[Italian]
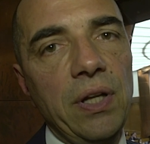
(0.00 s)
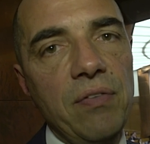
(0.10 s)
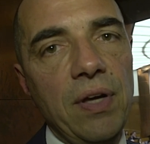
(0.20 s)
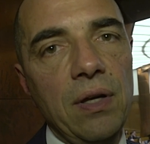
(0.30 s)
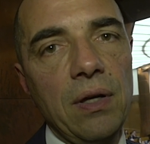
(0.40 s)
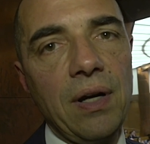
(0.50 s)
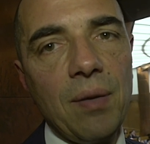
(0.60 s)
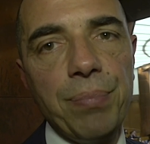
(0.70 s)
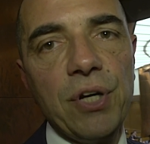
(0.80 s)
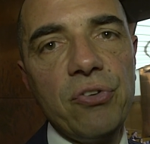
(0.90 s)
deve
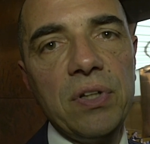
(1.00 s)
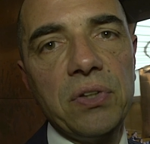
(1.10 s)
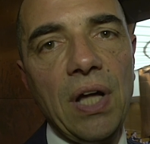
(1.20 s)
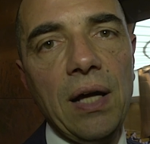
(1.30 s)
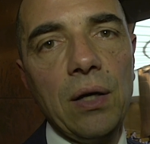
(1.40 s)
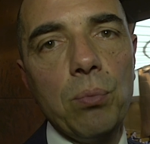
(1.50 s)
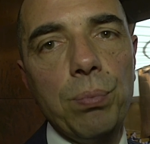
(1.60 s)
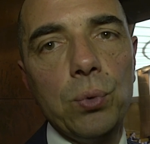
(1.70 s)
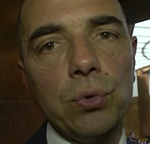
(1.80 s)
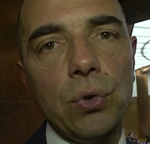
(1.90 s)
rappresentare un
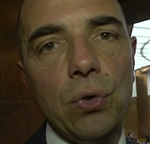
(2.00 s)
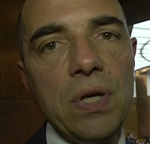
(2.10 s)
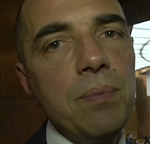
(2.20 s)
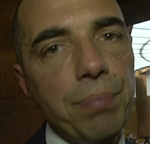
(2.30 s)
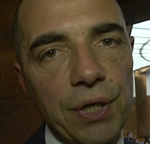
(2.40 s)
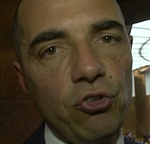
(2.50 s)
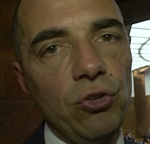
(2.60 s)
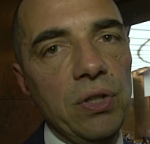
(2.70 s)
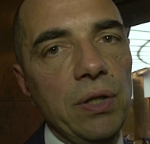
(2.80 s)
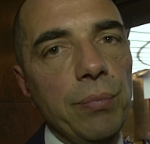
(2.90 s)
punto
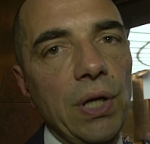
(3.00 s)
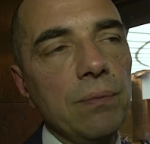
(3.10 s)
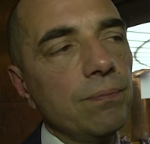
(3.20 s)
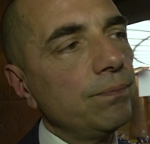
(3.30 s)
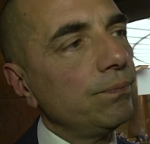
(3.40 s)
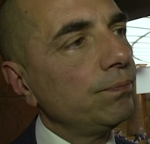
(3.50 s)
imprescindibile.